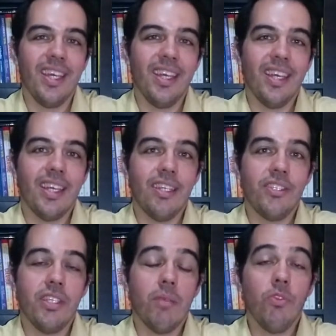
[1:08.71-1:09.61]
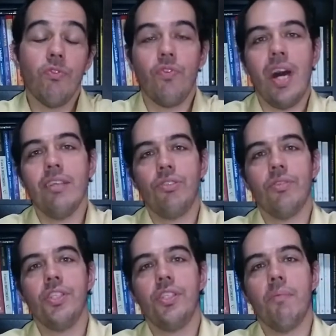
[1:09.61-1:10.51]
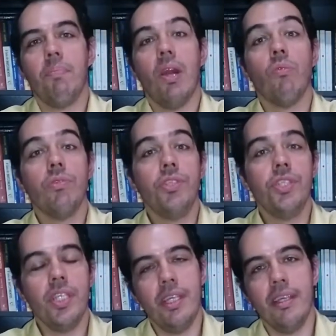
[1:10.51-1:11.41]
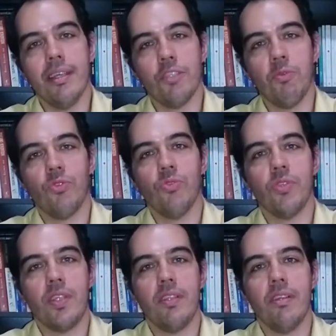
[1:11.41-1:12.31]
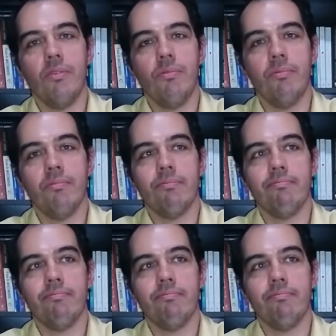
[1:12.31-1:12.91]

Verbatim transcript: é que gente, é muito fácil a gente aplaudir as pessoas que estão